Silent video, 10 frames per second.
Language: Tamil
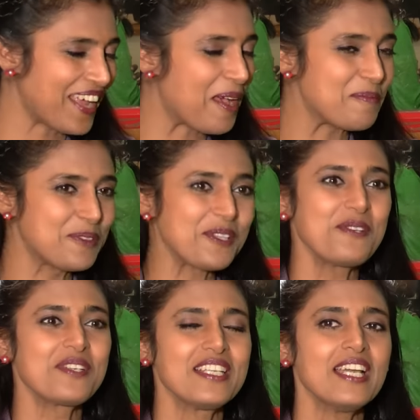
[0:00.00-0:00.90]

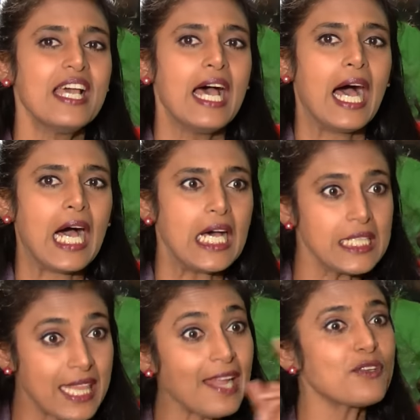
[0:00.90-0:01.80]
அப்சல்யூட்லி
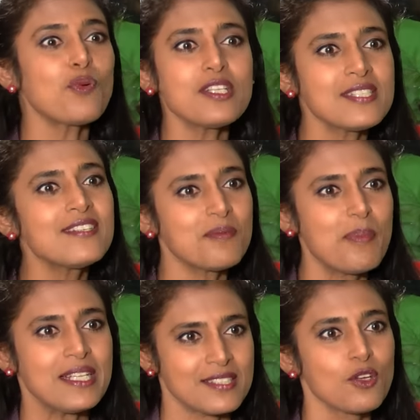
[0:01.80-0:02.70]
தட் வாஸ் ஹர்
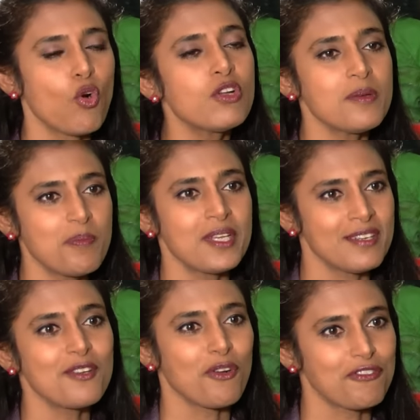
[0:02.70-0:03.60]
பெஸ்ட் கோல்டன்
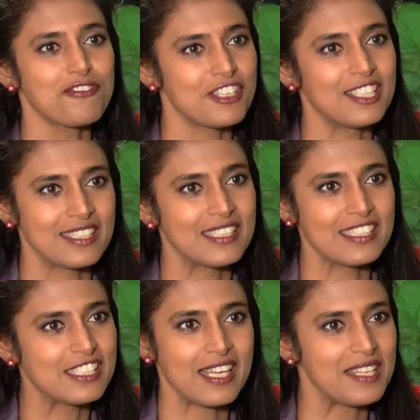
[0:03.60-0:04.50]
பீரியட் ஆஃப்
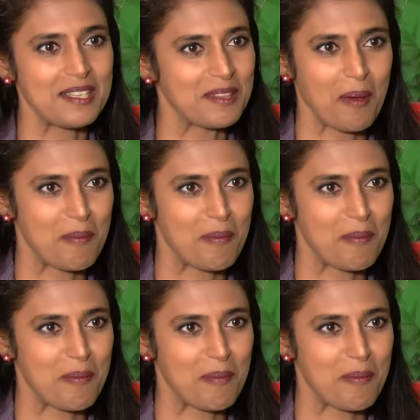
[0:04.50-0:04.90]
ஜெயலலிதா